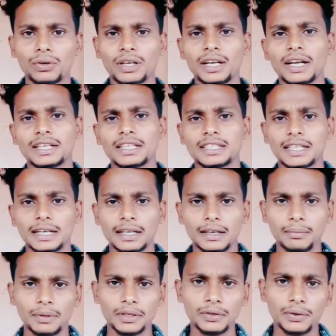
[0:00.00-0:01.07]
অন্যের একটা
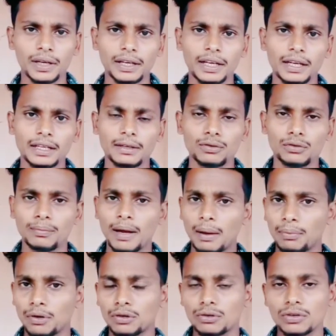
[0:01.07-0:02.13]
চ্যানেলে ভিডিও এনে ইউটিউবে
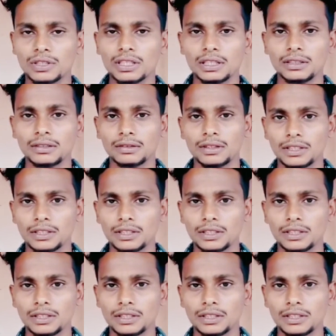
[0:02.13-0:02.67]
আপলোড করেছেন